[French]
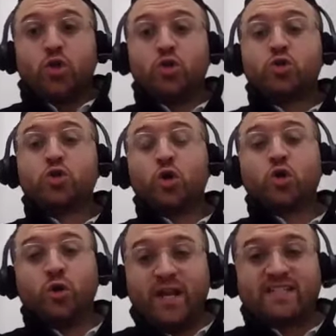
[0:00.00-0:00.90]
Je
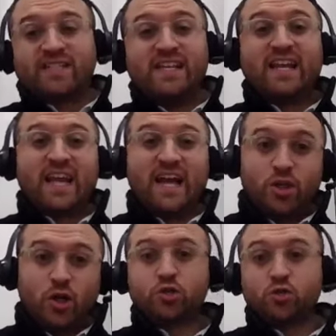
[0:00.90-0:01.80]
reconnais est-ce qu'il est
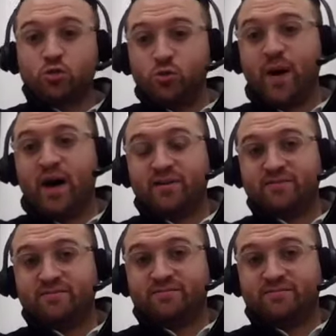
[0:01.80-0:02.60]
kadosh ou pas.